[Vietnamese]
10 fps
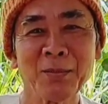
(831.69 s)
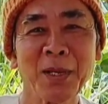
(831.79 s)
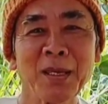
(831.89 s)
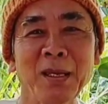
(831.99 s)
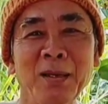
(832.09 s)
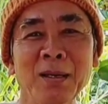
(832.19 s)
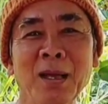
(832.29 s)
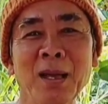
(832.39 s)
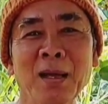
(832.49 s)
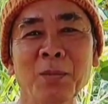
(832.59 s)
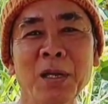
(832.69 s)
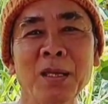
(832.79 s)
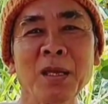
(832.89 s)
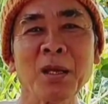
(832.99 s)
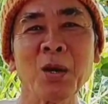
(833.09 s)
mấy vị đó là bởi
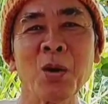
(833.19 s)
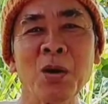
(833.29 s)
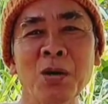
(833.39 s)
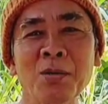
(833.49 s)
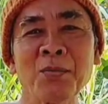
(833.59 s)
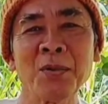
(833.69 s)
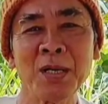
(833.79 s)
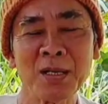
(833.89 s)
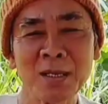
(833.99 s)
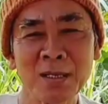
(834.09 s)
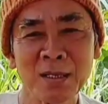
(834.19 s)
vì có phước